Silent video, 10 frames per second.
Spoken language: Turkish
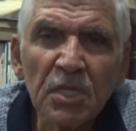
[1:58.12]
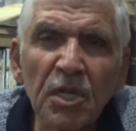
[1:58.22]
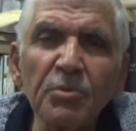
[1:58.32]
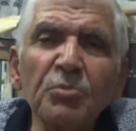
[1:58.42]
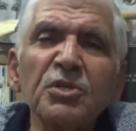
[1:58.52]

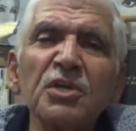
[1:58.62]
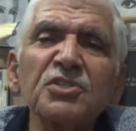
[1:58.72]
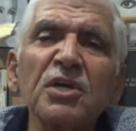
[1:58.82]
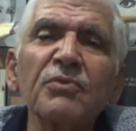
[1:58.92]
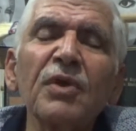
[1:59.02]
Tabii bu
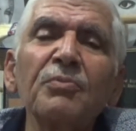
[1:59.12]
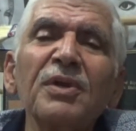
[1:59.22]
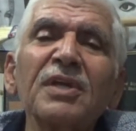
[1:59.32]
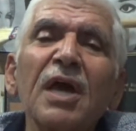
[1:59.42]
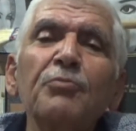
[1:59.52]
tasarruf
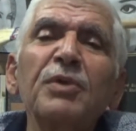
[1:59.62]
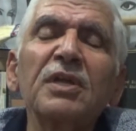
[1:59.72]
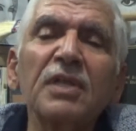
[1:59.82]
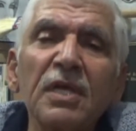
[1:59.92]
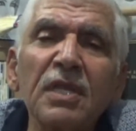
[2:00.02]
yapılır ki hep
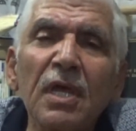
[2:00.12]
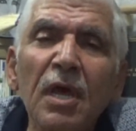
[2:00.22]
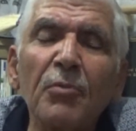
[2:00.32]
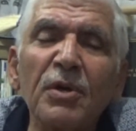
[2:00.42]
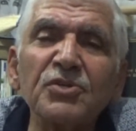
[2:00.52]
birlikte
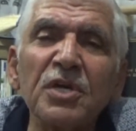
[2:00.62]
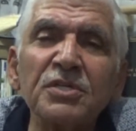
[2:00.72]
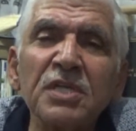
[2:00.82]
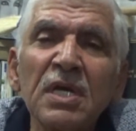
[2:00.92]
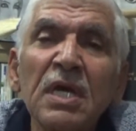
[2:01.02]

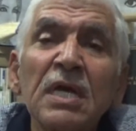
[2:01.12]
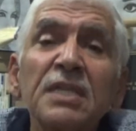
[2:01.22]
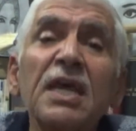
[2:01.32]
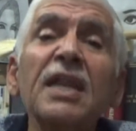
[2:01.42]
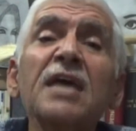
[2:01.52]
yapacağız.
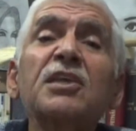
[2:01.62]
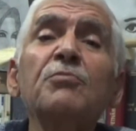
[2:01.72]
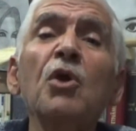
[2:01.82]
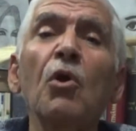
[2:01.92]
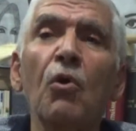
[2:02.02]

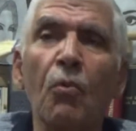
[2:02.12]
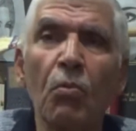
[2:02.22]
Denetim yok.